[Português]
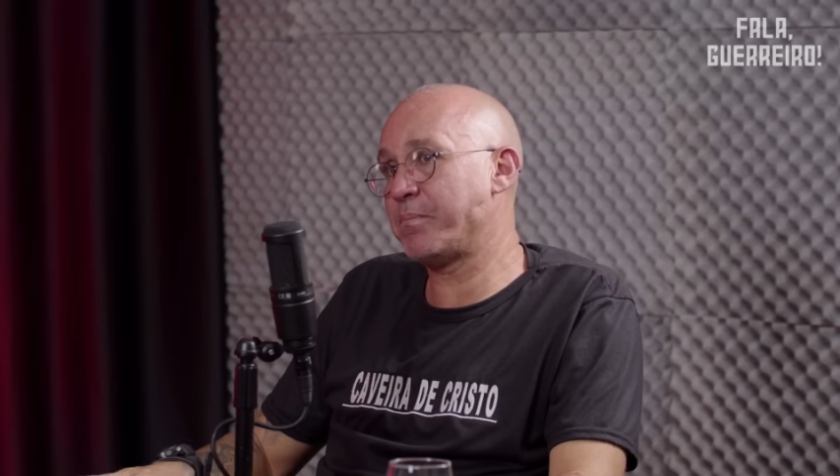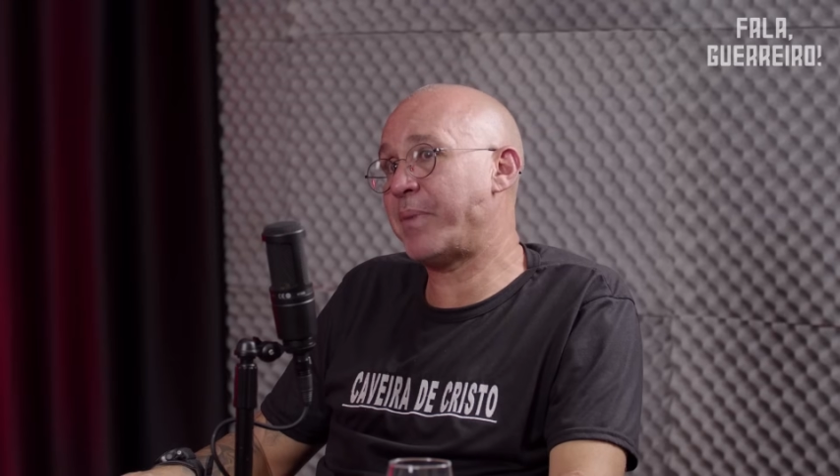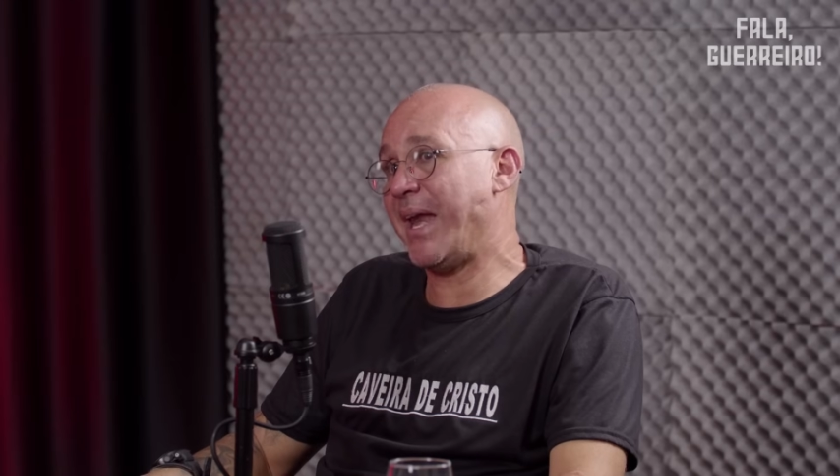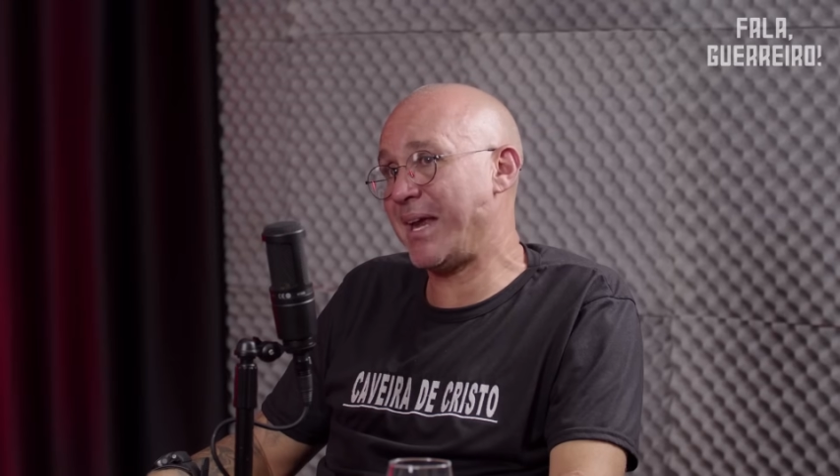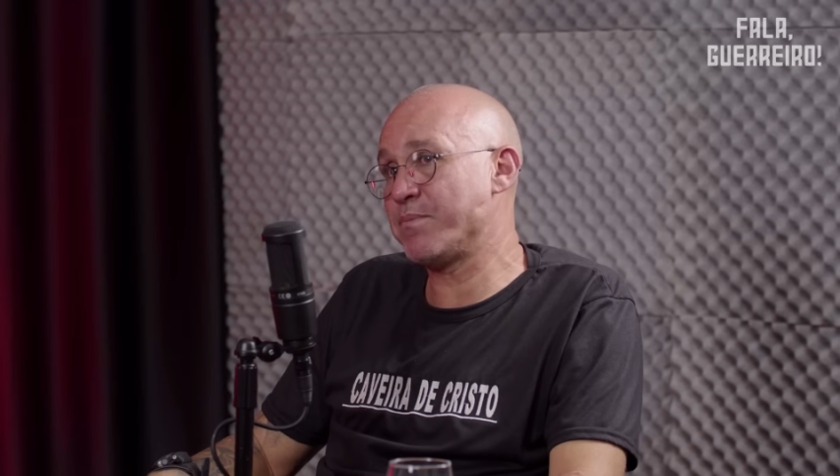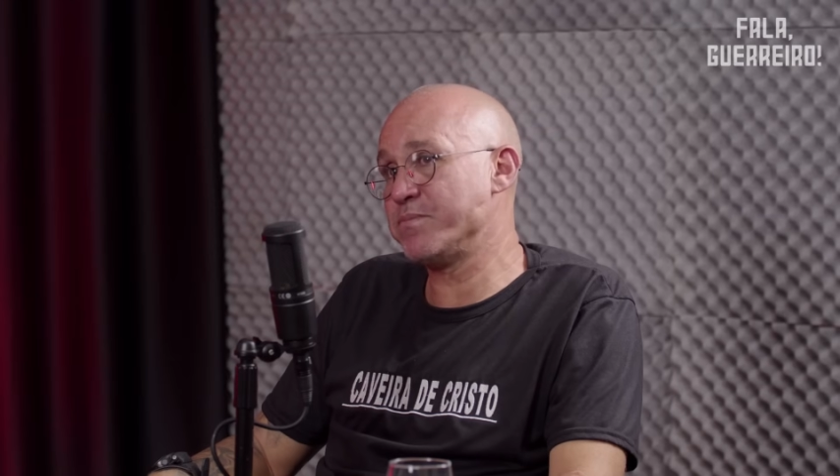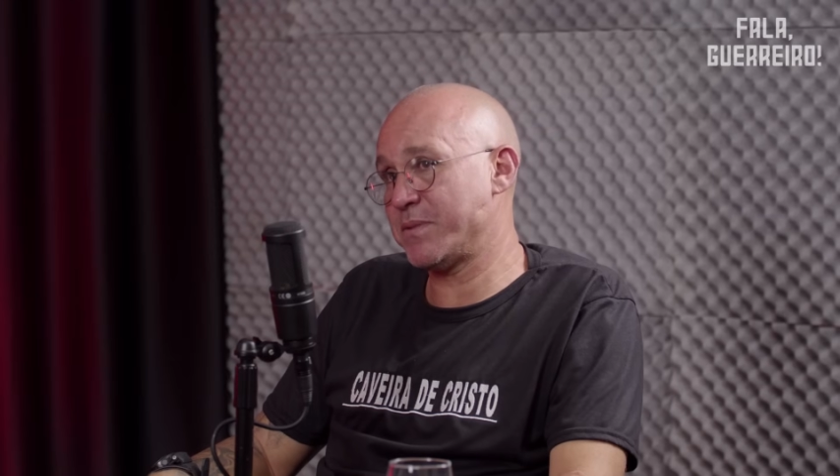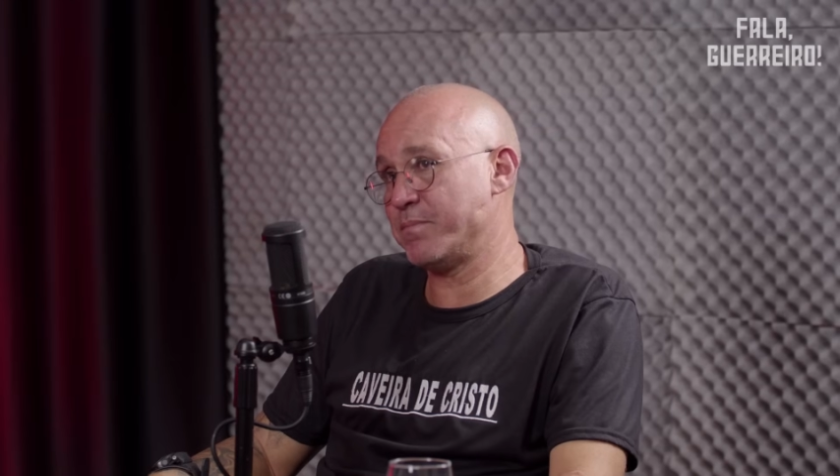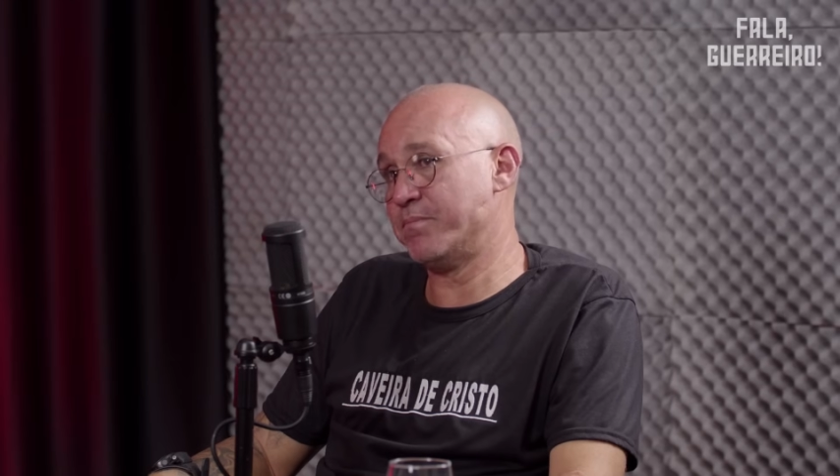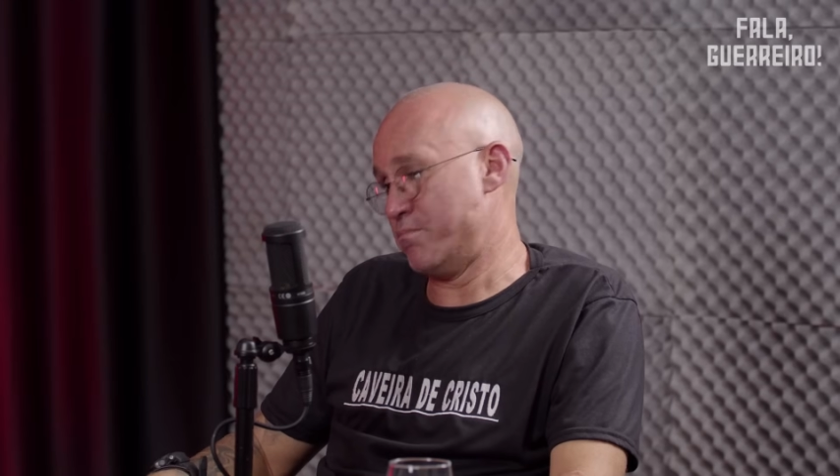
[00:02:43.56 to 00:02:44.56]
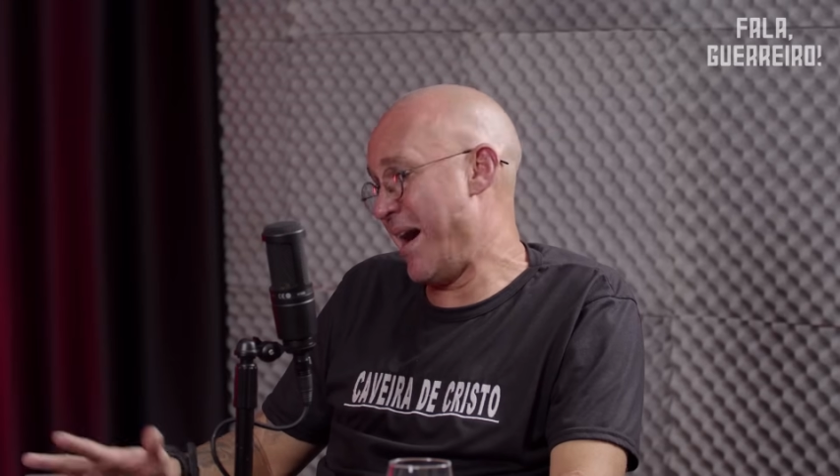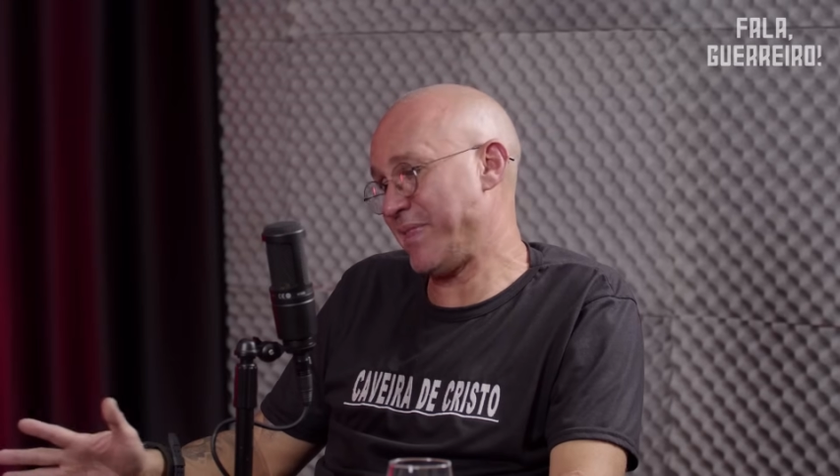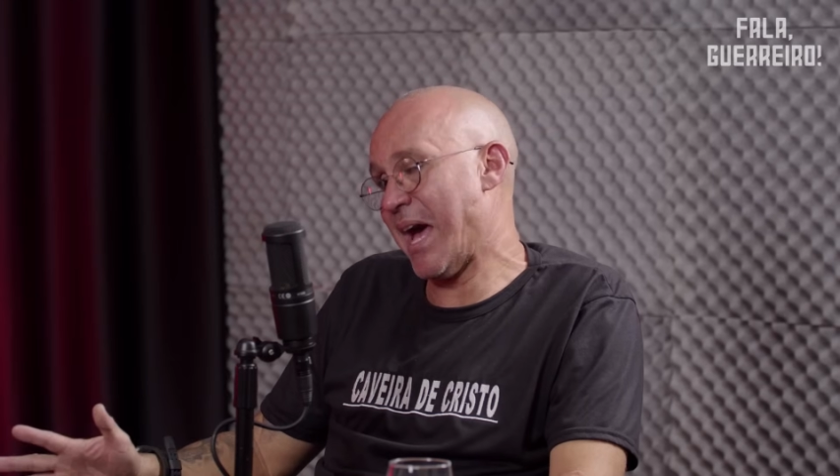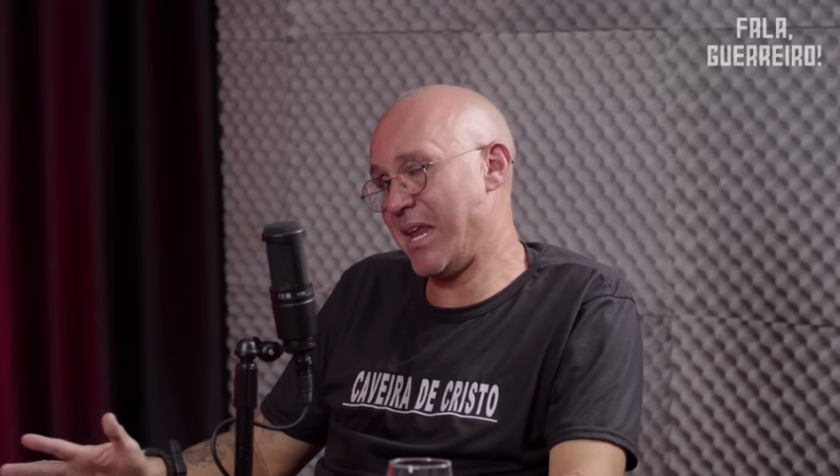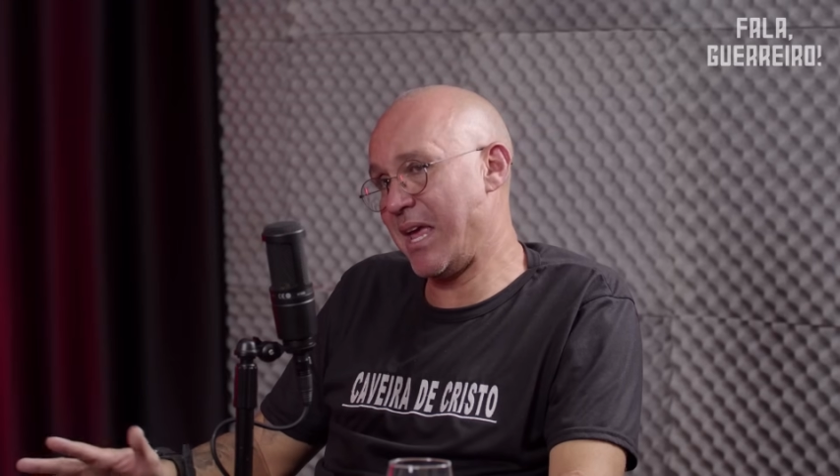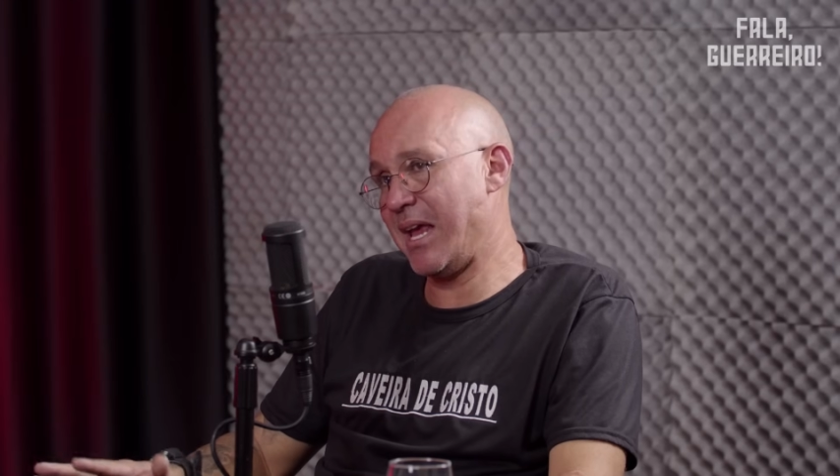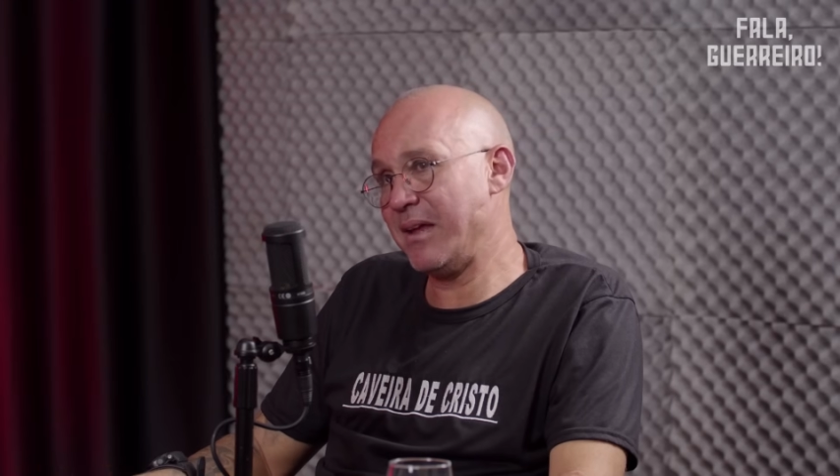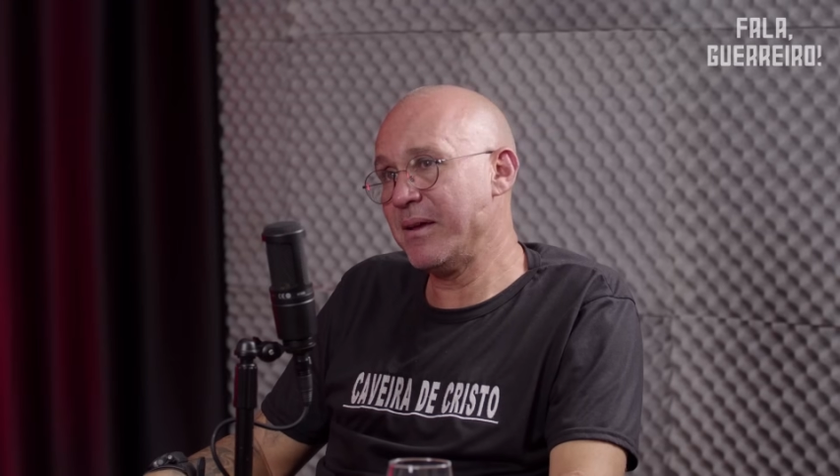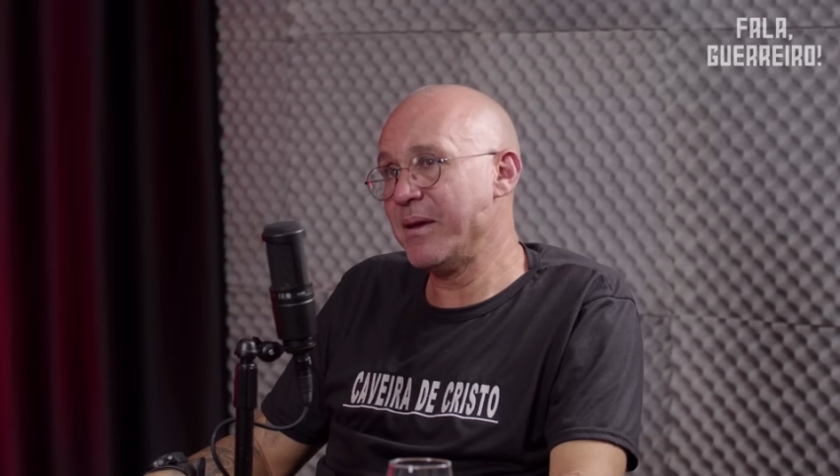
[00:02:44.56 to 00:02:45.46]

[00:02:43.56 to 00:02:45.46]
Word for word: ele matarem ele.